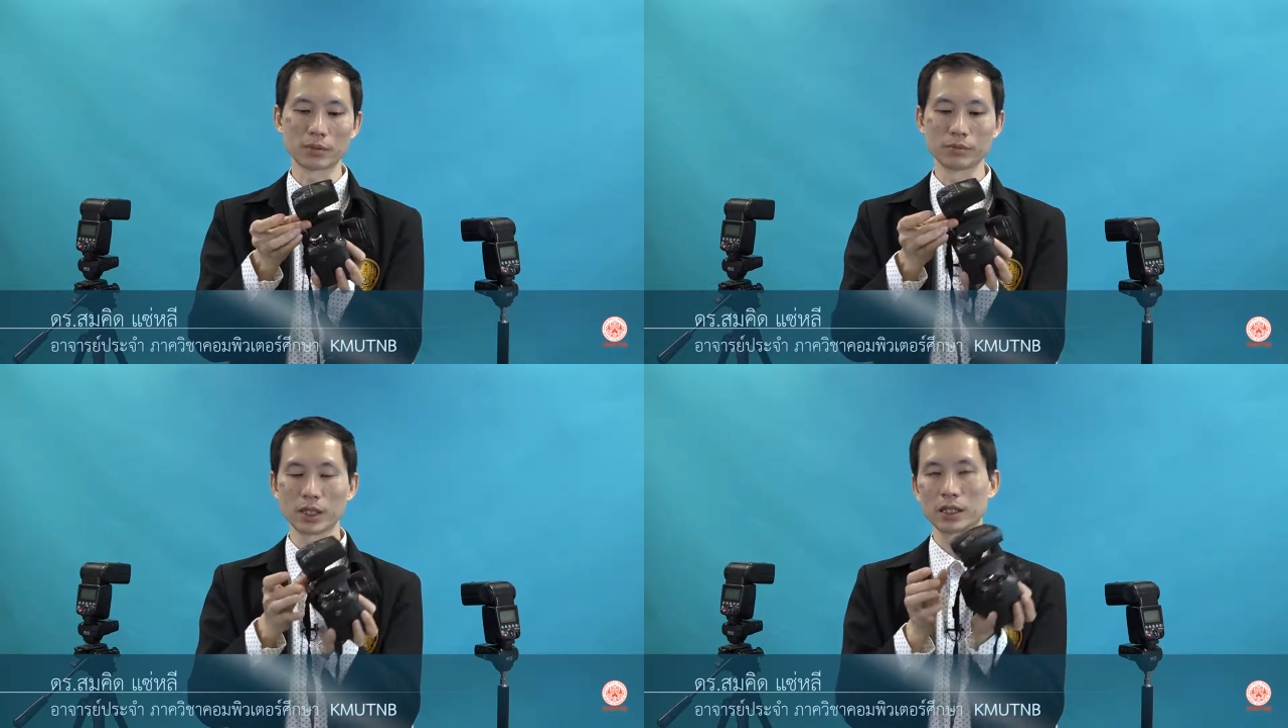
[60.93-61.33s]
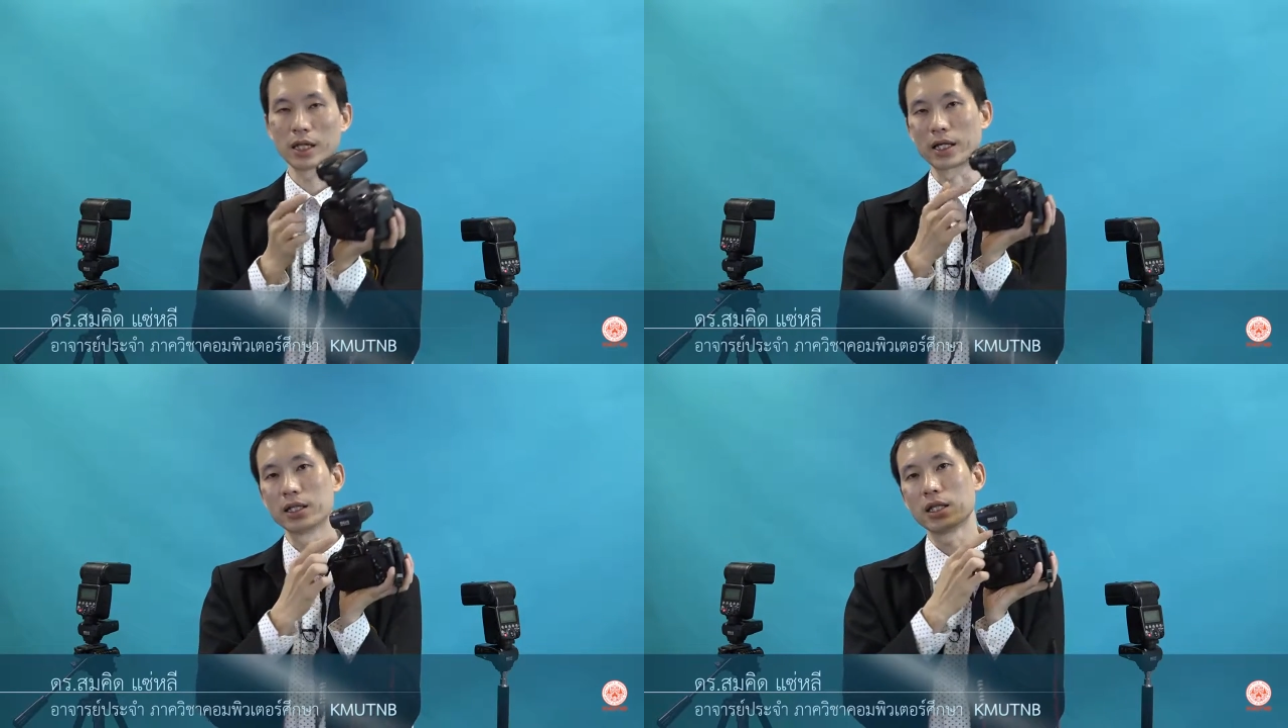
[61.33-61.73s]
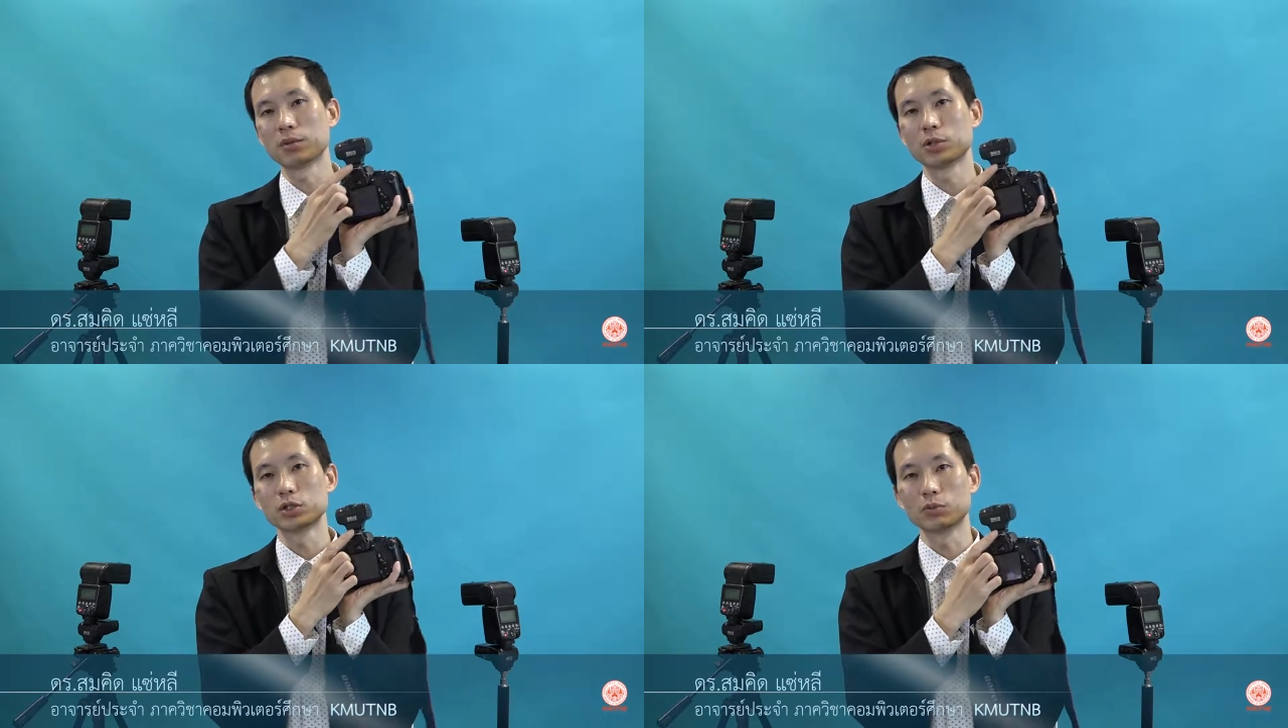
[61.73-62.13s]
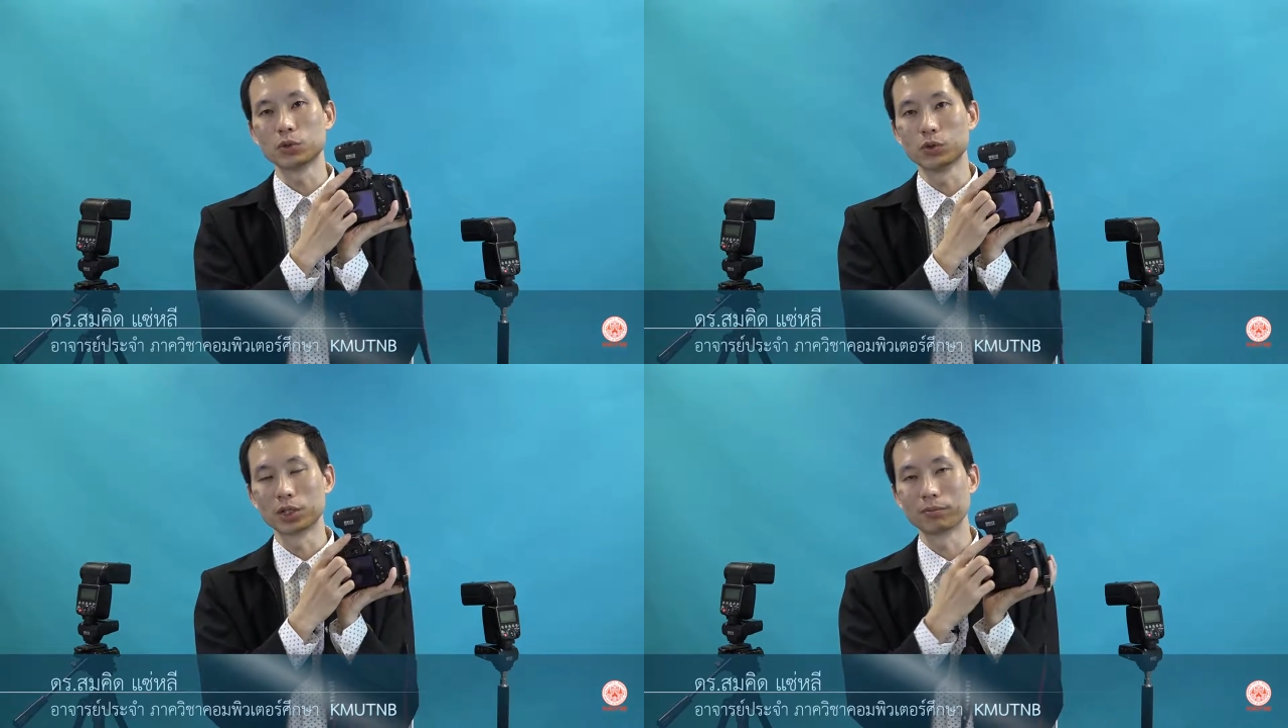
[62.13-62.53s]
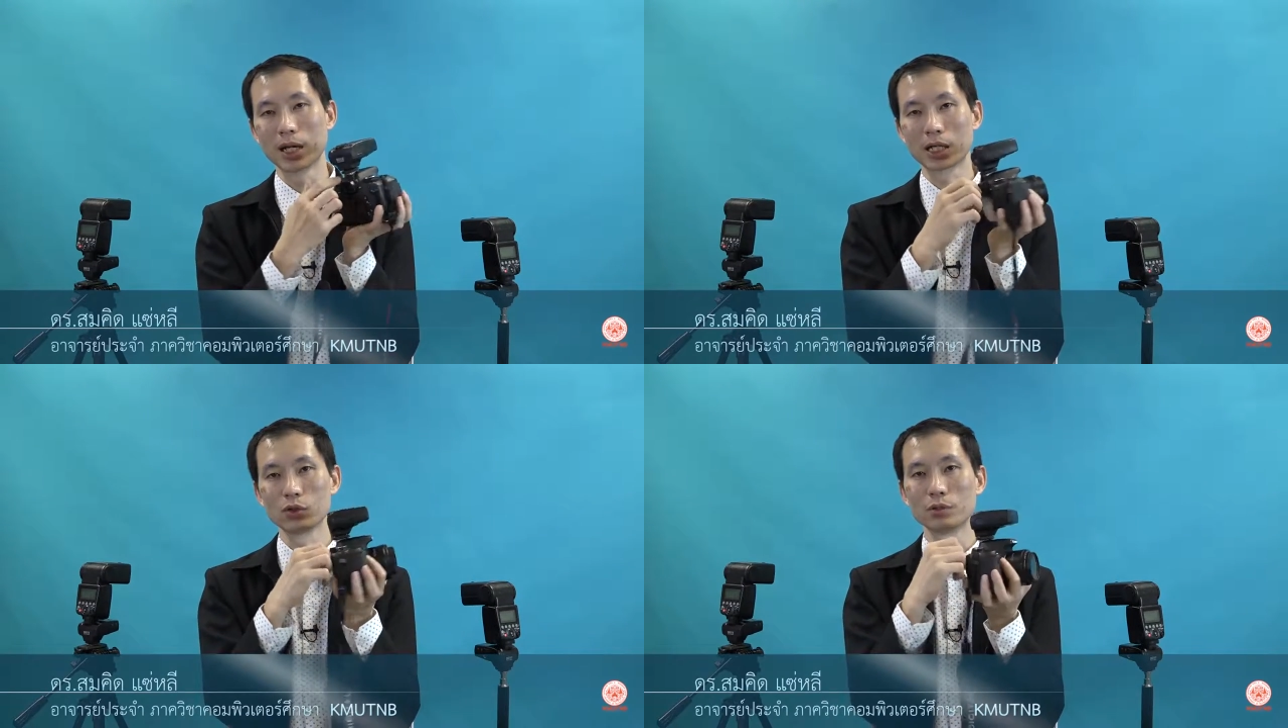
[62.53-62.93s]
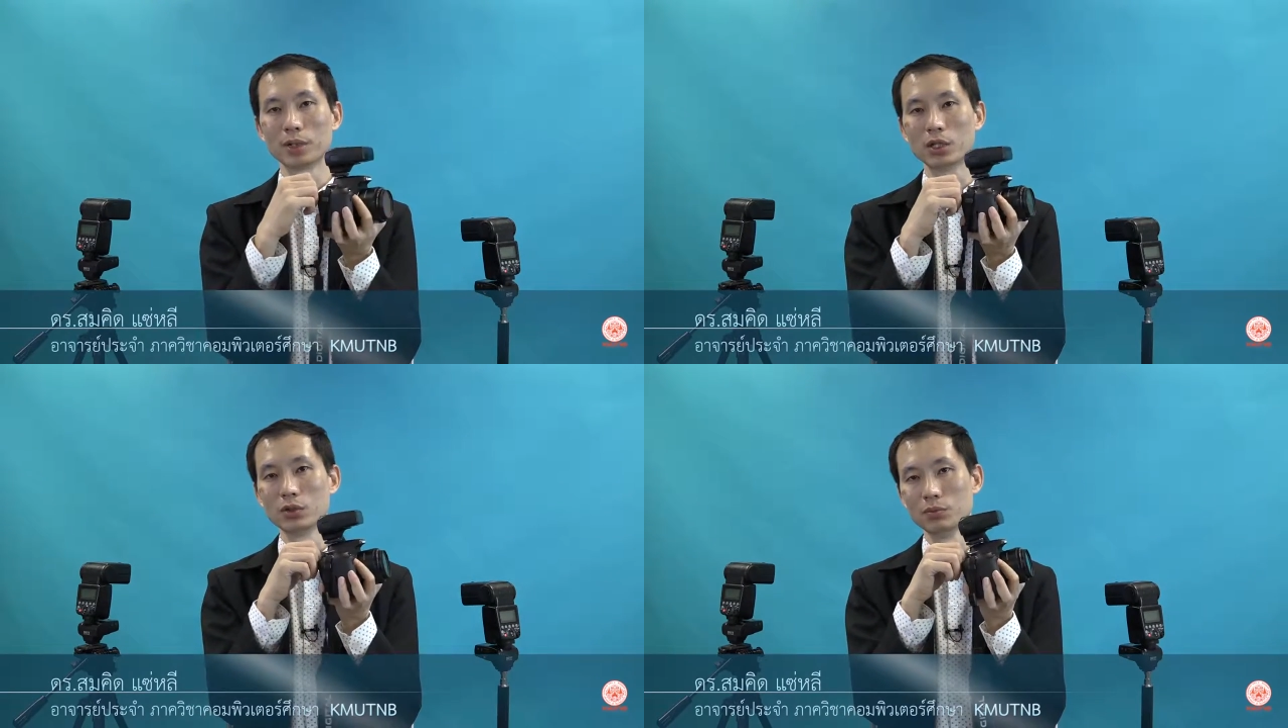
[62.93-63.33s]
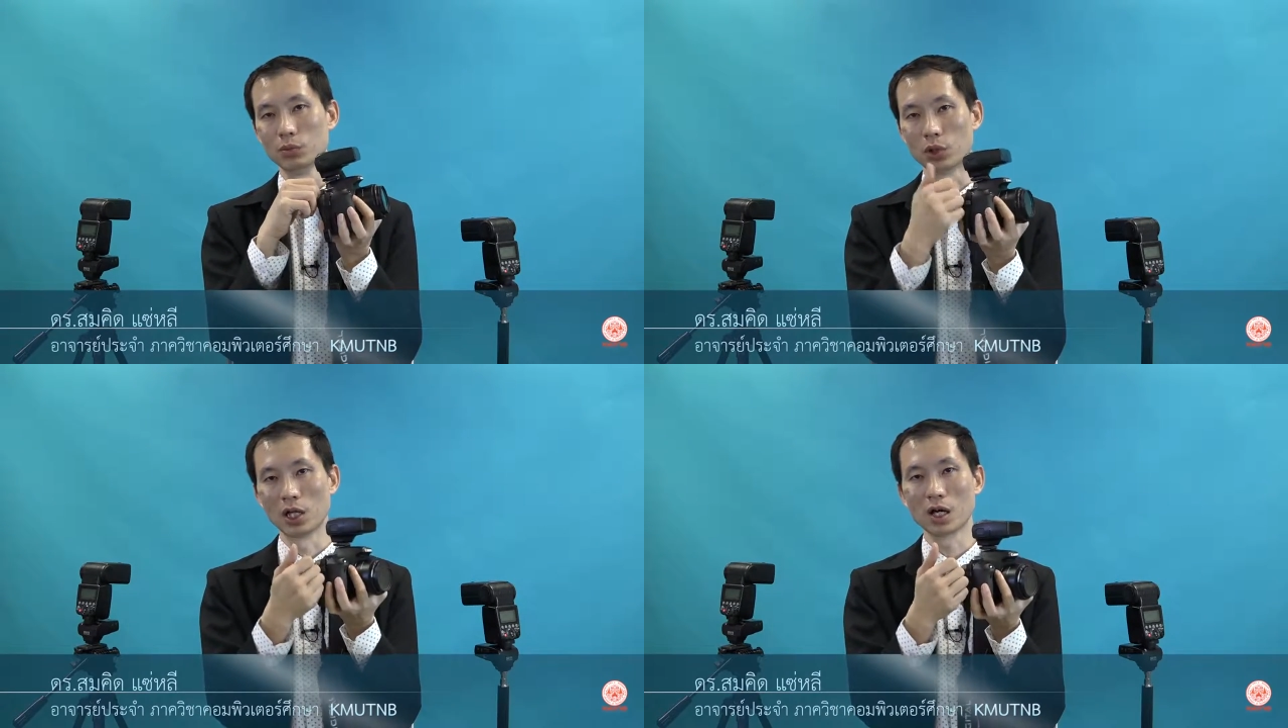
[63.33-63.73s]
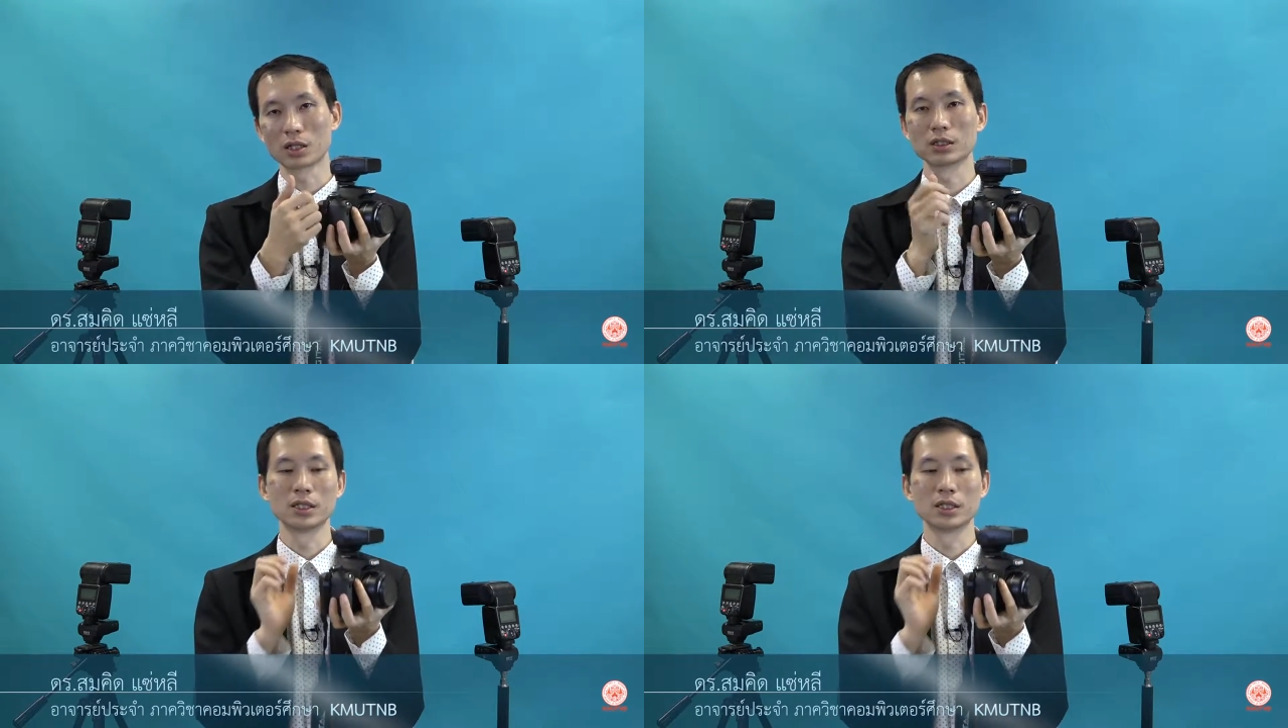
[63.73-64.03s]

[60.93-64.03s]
ครับ ขันให้แน่นพอสมควร บางรุ่นเป็นรุ่นหมุนล็อก